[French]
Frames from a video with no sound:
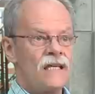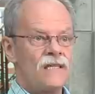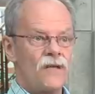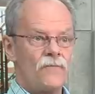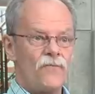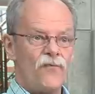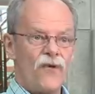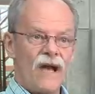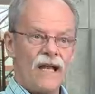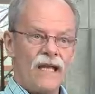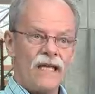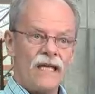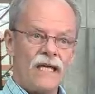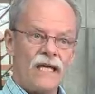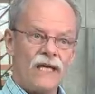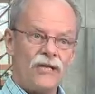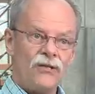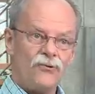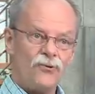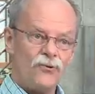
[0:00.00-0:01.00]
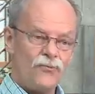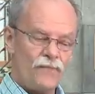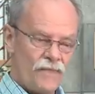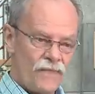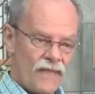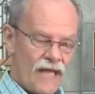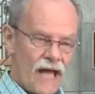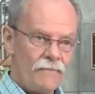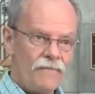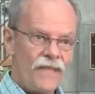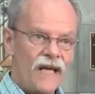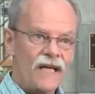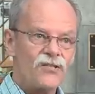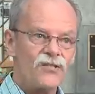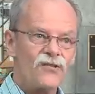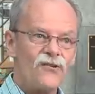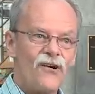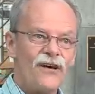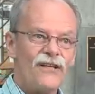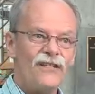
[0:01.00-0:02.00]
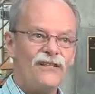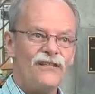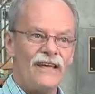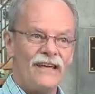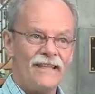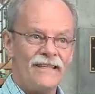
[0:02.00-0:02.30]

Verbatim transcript: Ça peut aller de la personne